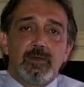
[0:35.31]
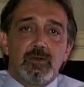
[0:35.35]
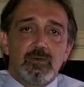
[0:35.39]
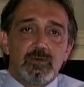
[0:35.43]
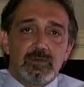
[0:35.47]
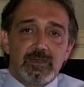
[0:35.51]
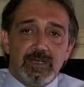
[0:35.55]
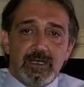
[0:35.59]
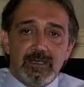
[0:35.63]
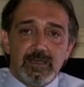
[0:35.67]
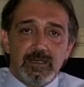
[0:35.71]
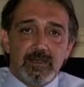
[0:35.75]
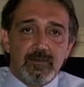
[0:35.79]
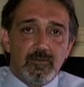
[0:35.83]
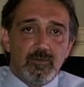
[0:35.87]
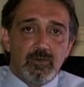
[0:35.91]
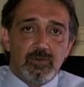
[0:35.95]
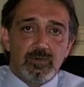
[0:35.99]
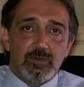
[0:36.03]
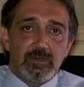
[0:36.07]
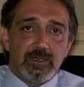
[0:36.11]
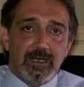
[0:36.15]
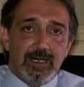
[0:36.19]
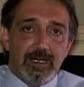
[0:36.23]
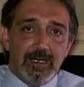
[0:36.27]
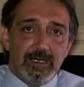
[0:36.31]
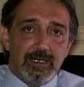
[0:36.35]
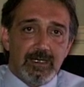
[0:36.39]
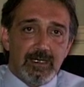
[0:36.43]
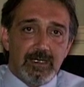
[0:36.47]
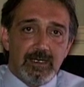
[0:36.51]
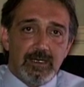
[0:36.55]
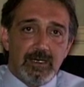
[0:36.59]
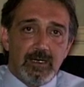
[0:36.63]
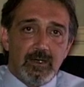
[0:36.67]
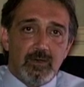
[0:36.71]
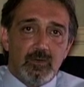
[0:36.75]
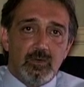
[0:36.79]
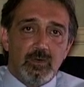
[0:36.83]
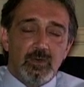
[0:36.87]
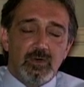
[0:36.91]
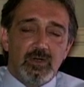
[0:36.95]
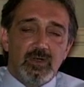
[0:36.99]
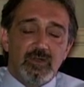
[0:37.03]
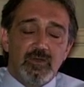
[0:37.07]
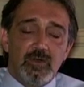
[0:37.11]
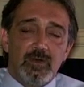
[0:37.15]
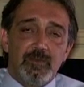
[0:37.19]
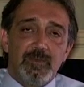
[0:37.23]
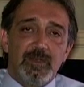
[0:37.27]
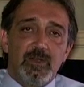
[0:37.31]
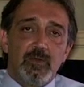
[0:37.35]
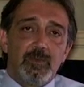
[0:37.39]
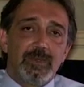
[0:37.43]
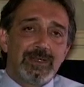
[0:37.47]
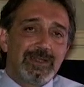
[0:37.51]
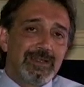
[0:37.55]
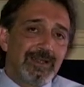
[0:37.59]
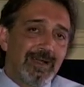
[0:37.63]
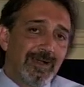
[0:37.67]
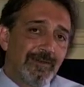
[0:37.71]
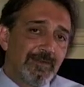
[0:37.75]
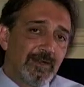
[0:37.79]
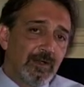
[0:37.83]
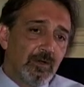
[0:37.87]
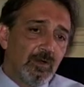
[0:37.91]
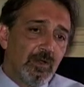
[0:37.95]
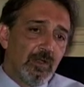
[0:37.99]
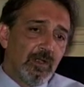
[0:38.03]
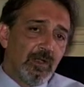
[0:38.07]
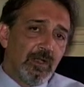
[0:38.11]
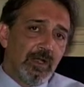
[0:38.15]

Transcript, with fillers: con tanti volontari in alcune occasioni mi domandavano.